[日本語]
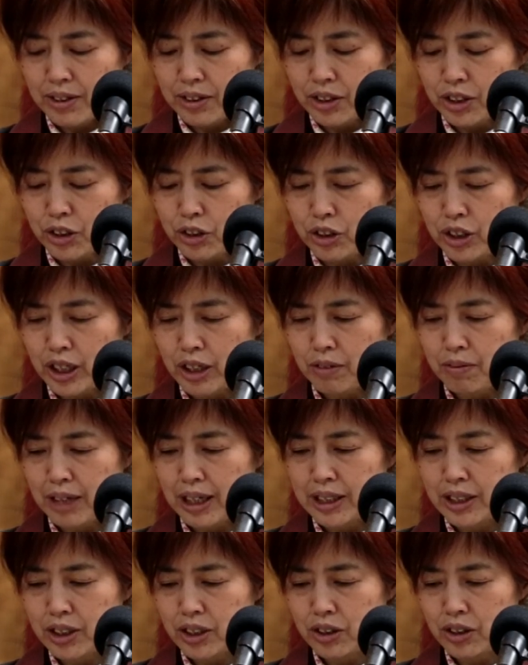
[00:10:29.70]
10人
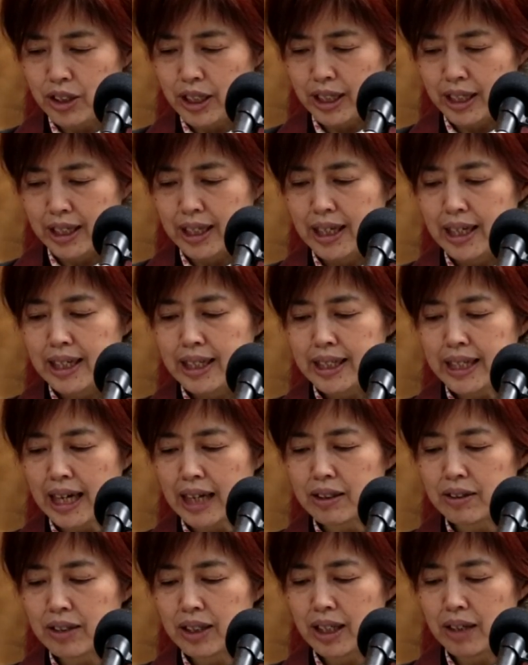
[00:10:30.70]
は10人、
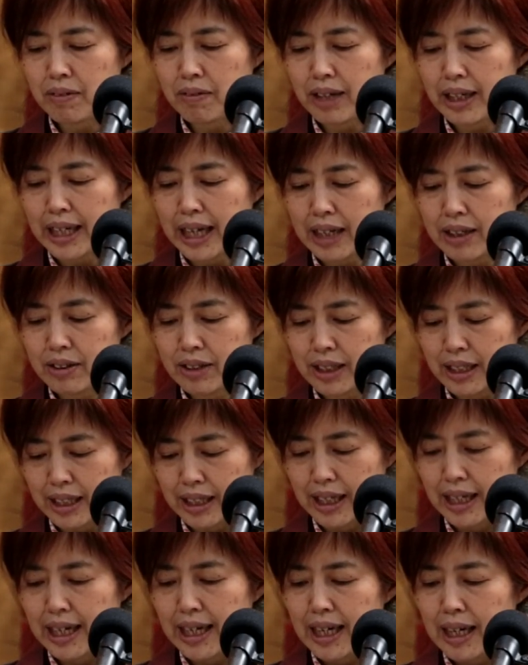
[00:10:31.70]
100人は100
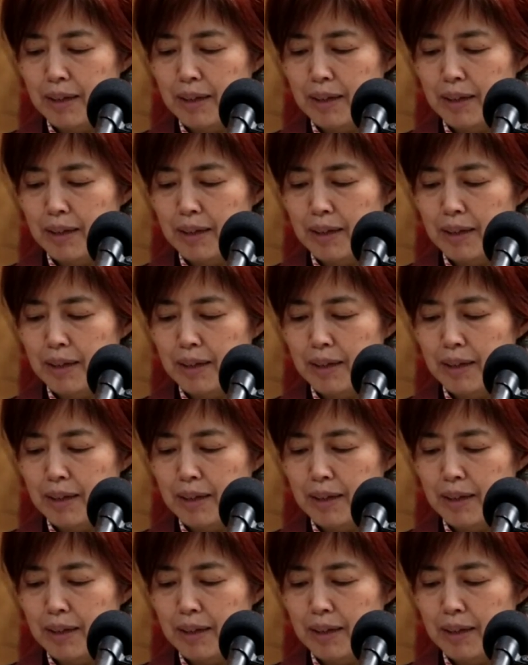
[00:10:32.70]
人、